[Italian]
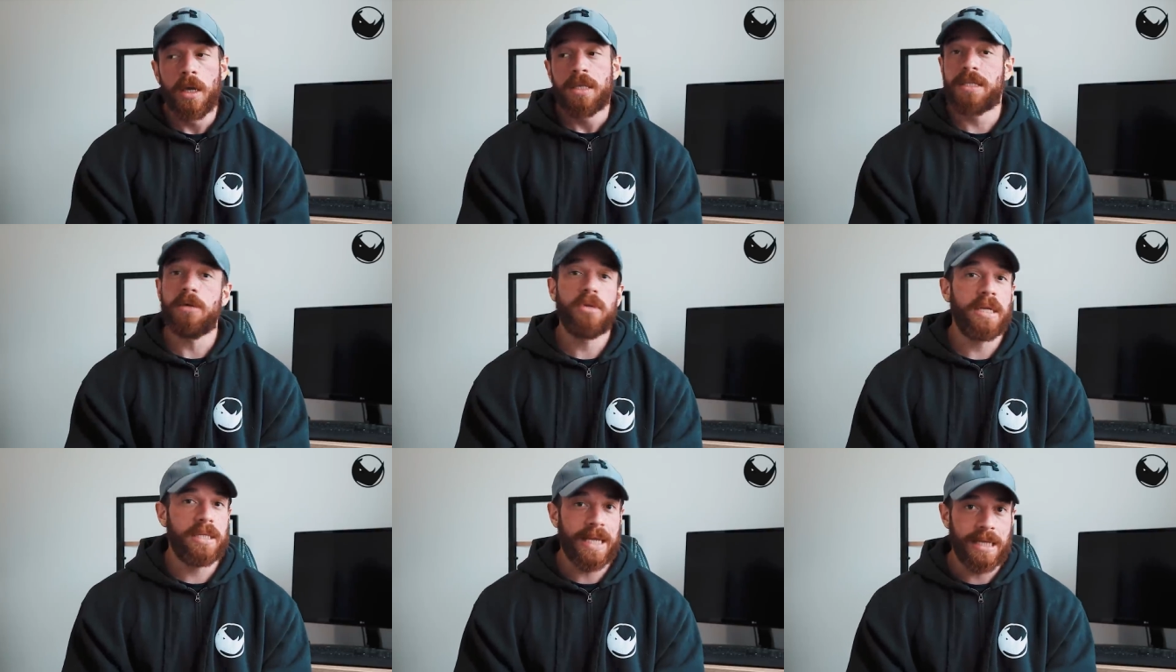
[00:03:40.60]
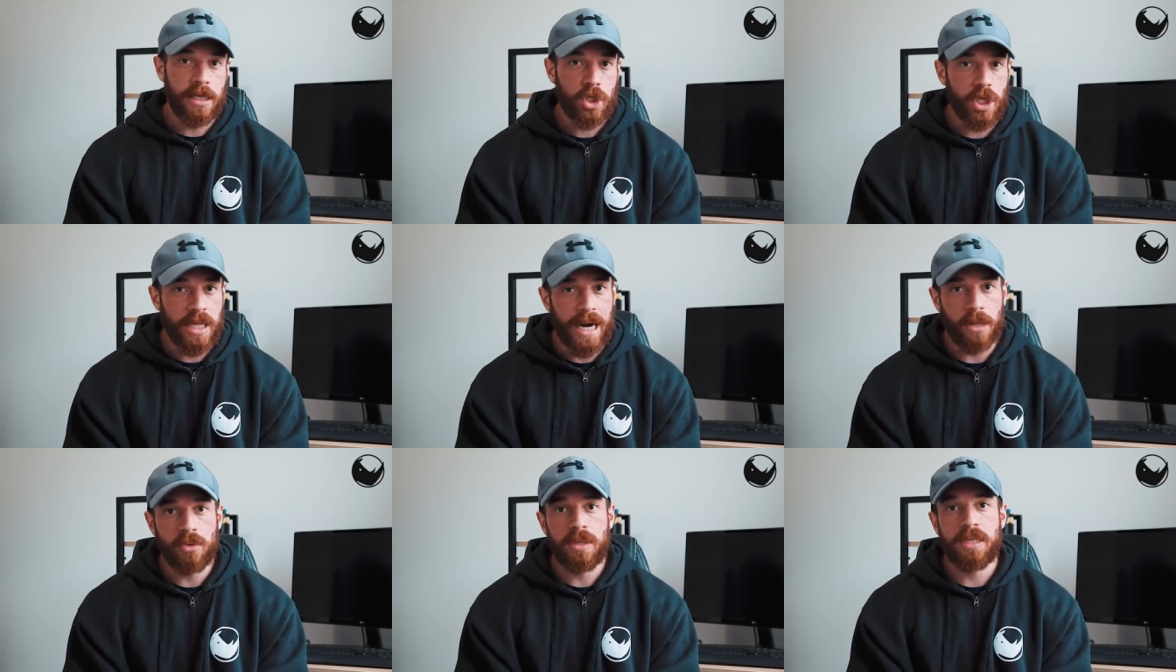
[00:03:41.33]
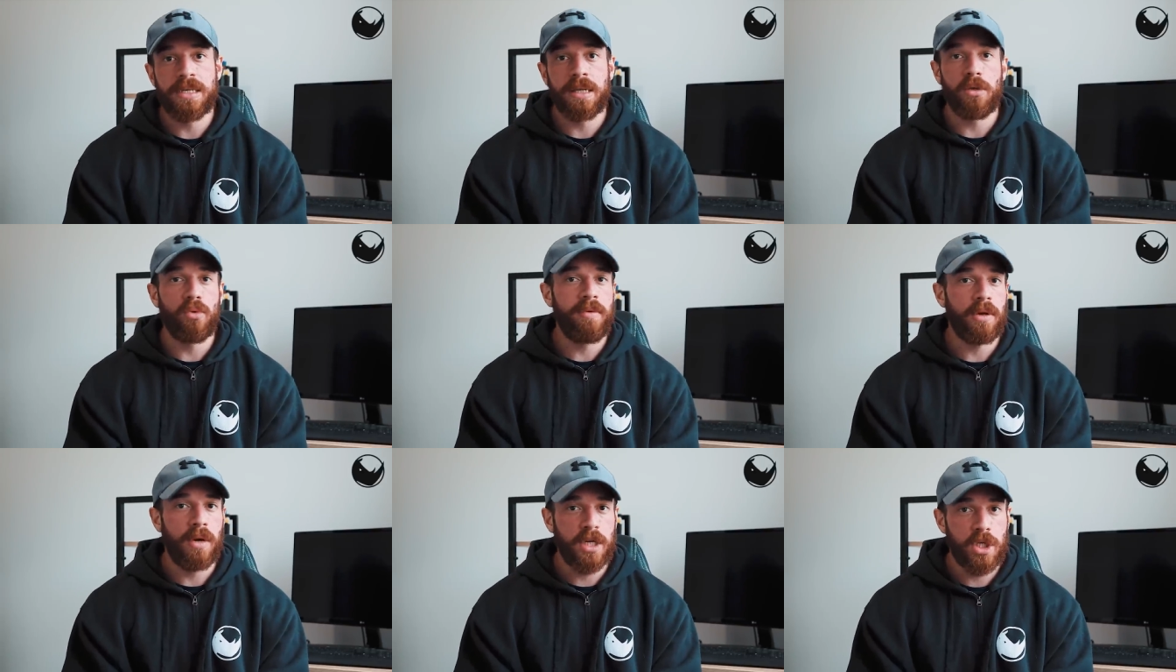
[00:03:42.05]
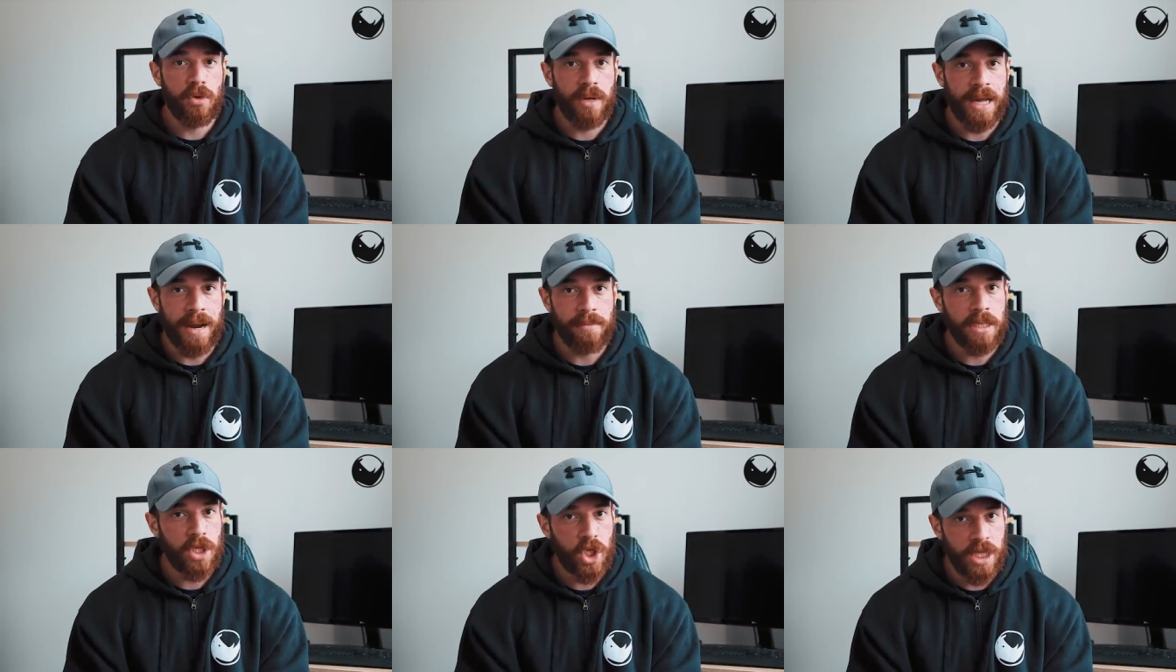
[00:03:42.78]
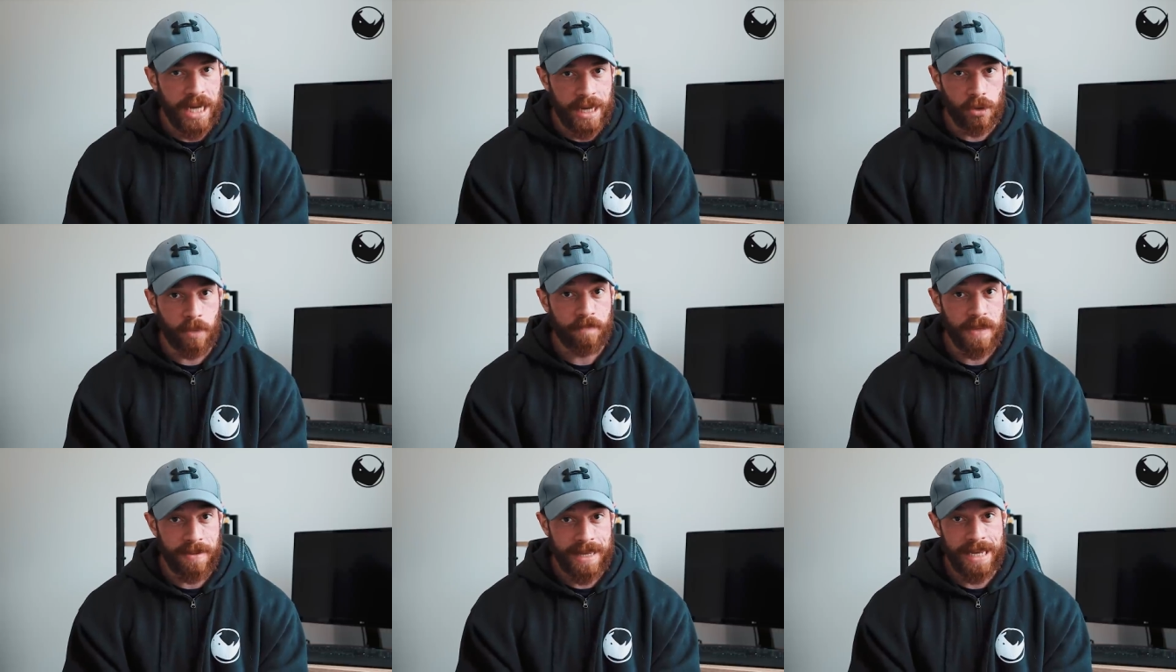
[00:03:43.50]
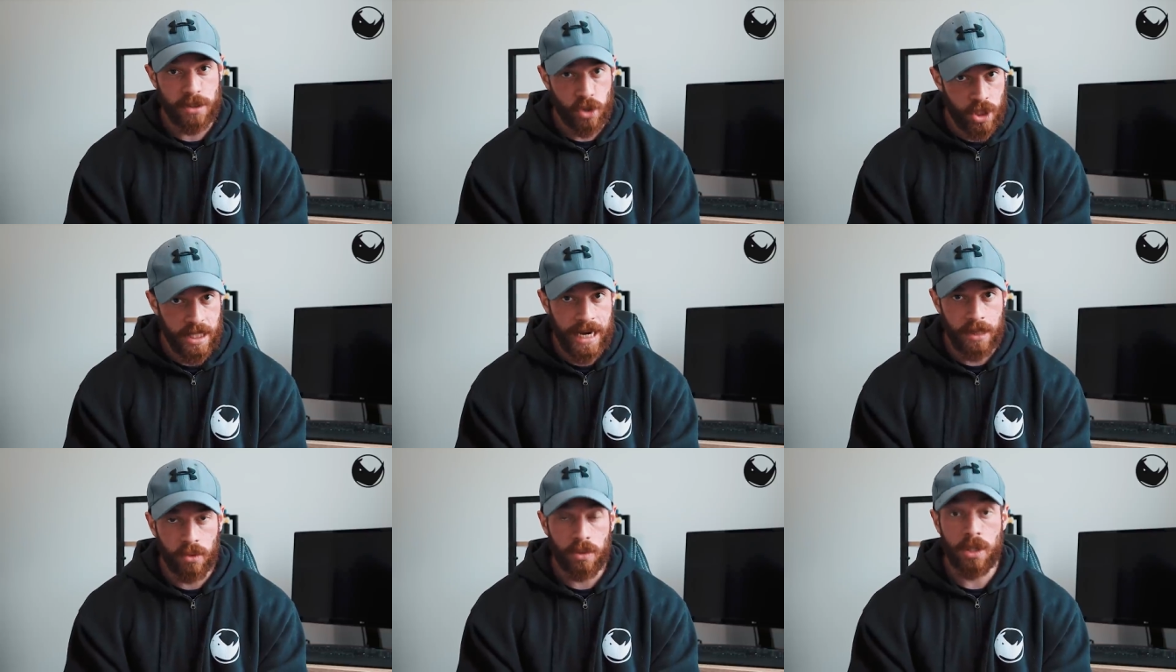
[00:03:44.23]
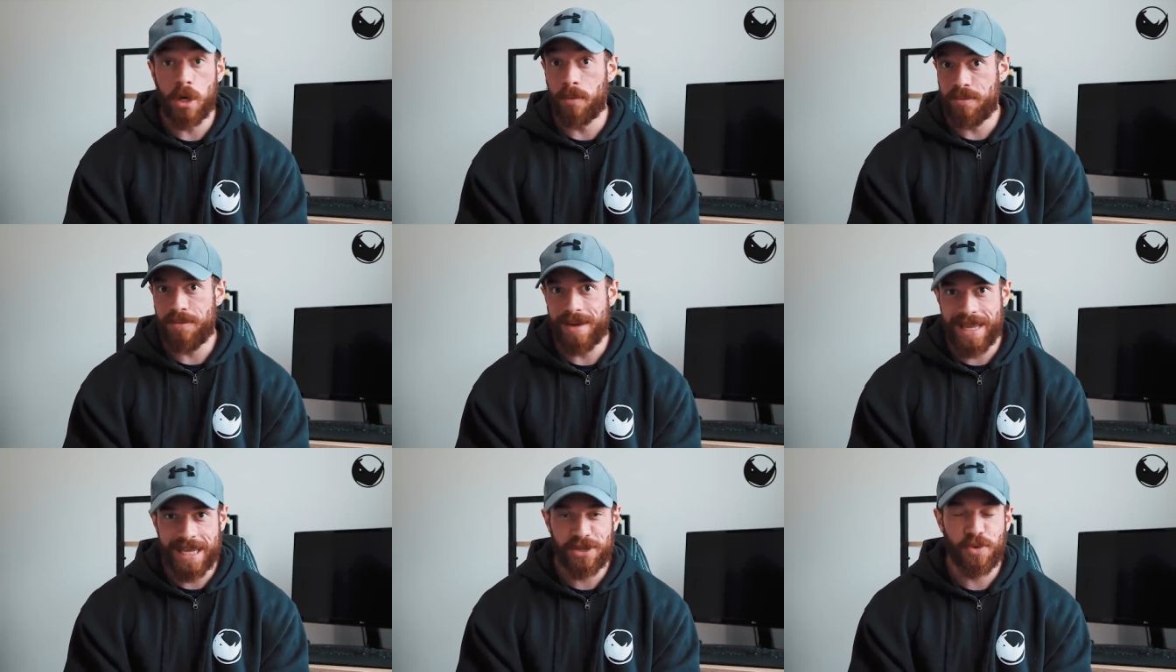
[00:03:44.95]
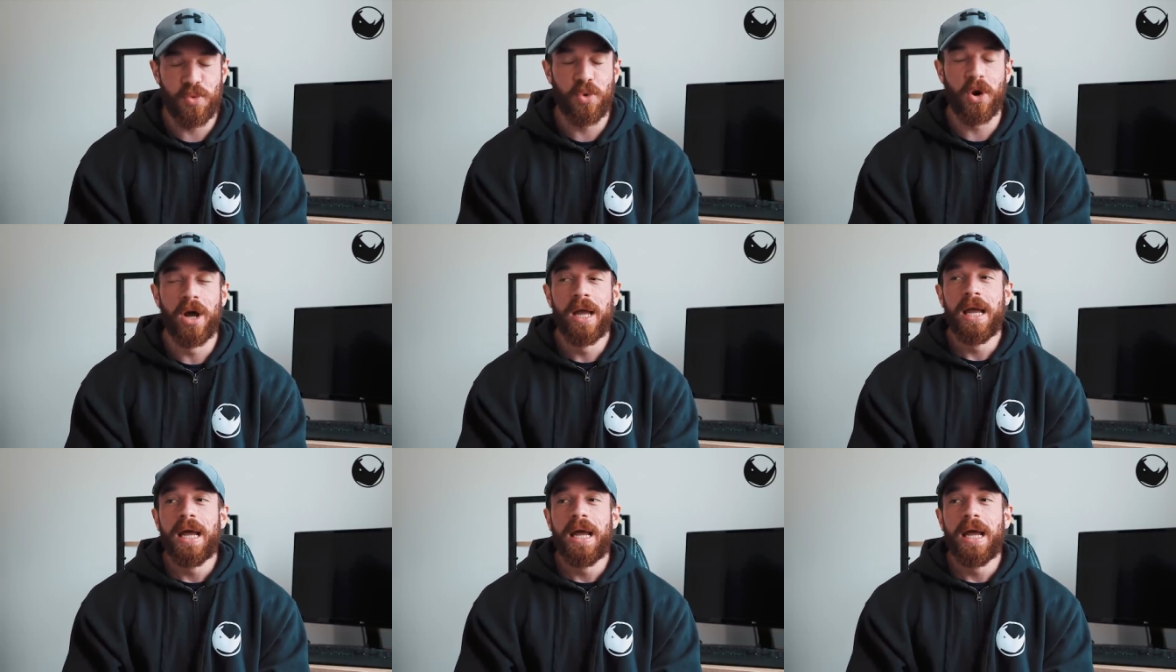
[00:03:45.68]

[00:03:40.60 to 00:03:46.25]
Se utilizzate il citrato, utilizzate 2,5 grammi di citrato, di magnesio citrato, quindi non di magnesio puro.